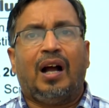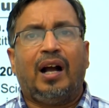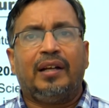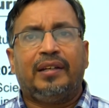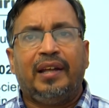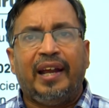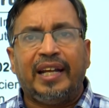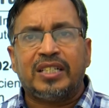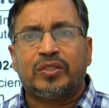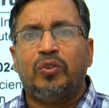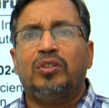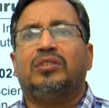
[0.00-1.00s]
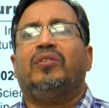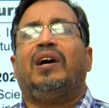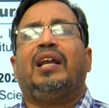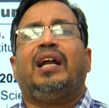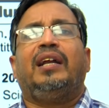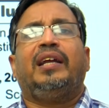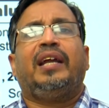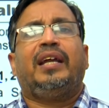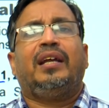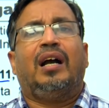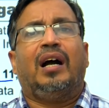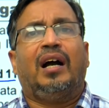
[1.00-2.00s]
ఆ గేట్ స్కోర్ ద్వారానే
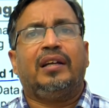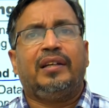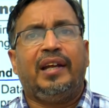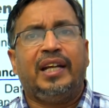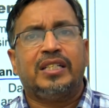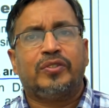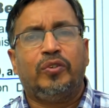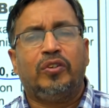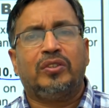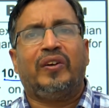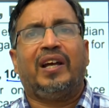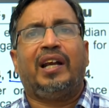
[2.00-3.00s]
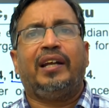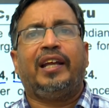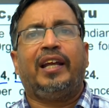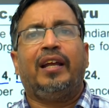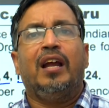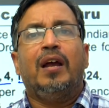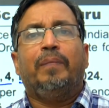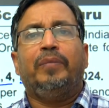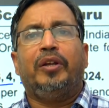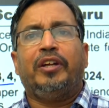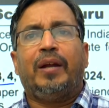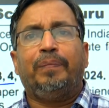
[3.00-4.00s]
ఆ గేట్ స్కోర్ ద్వారానే
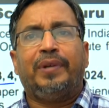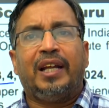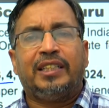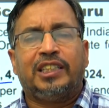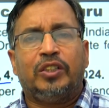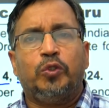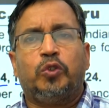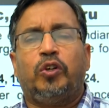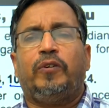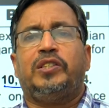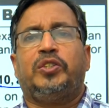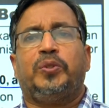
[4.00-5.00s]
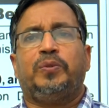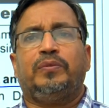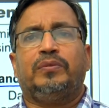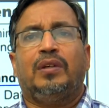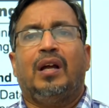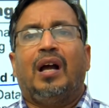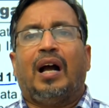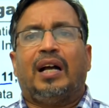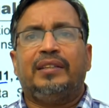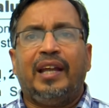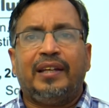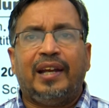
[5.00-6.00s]
మీరు ఎంటెక్ చదువుకోవచ్చు
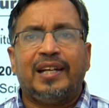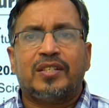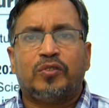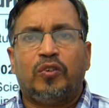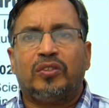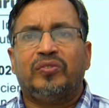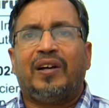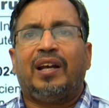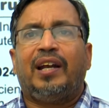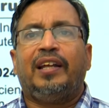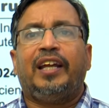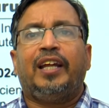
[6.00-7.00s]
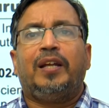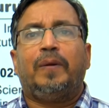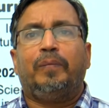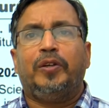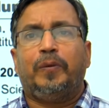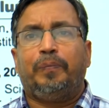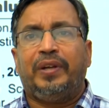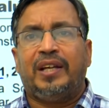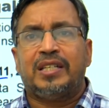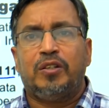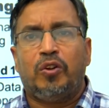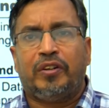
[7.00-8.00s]
అదే గేట్ స్కోర్ ద్వారానే మీరు
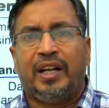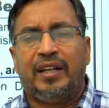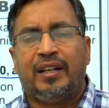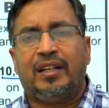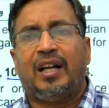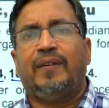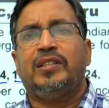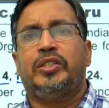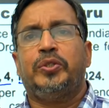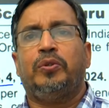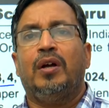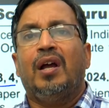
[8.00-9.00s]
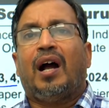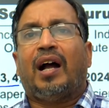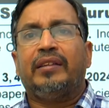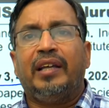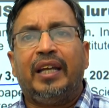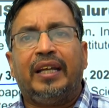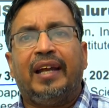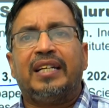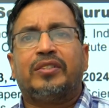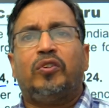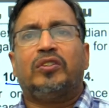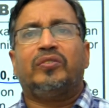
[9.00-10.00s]
పిఎస్సిలోకి ఎంటర్ కావచ్చు అదే
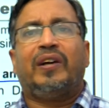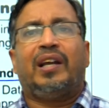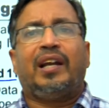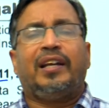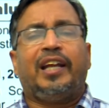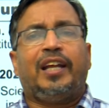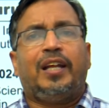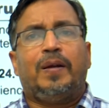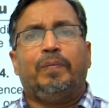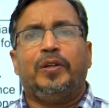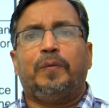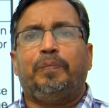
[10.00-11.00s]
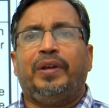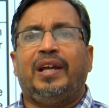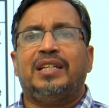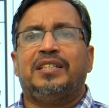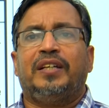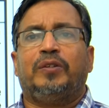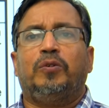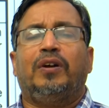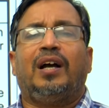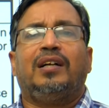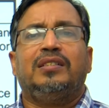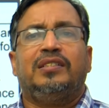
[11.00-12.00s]
గేట్ స్కోర్ ద్వారానే మీరు పిహెచ్డి
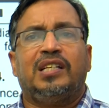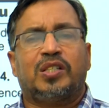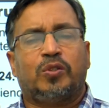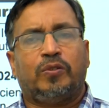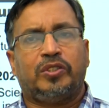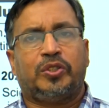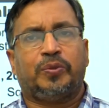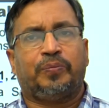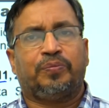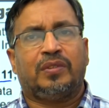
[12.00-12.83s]
కూడా చేసుకోవచ్చు